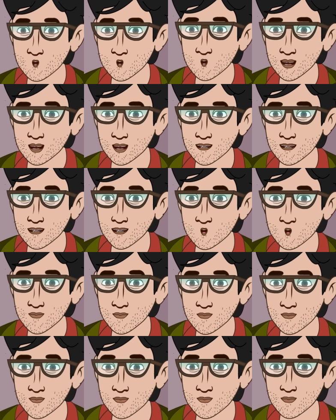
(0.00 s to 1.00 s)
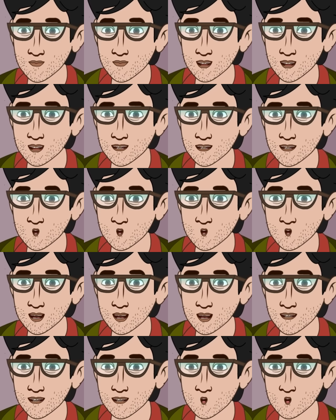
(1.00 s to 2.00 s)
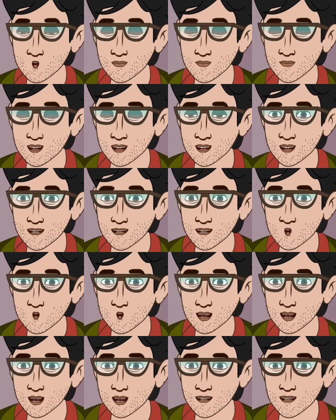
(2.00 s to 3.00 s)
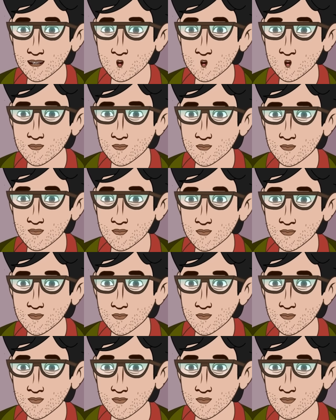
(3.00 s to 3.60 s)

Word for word: এ কি দাদা তুমি তো দেখছি শীতে কাঁপছো গো